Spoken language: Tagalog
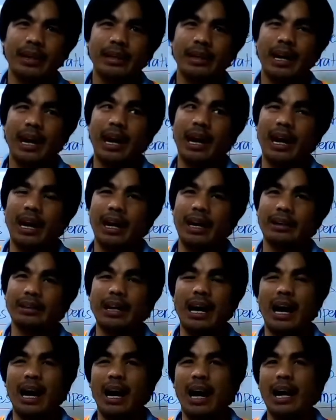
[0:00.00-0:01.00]
ng uh,
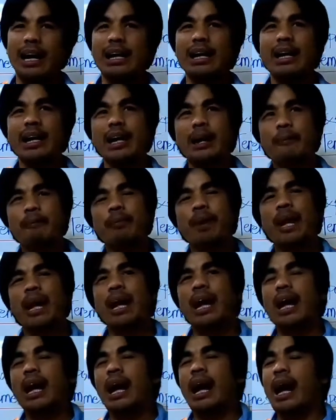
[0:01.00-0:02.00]
tanghali
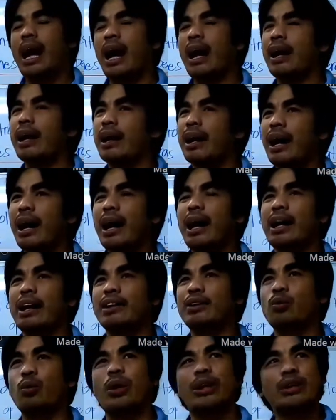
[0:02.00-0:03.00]
hanggang
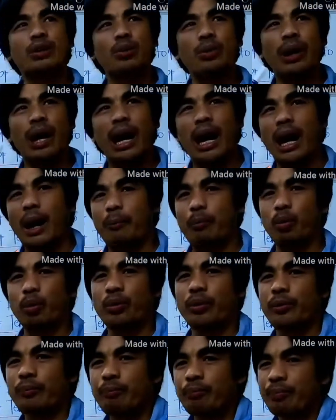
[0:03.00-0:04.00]
alas 4 ng
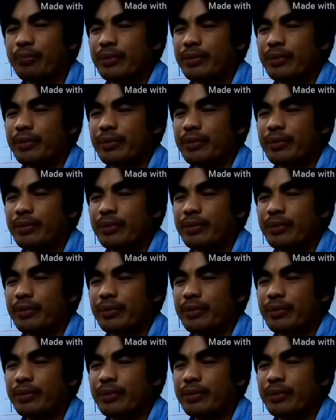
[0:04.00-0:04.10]
hapon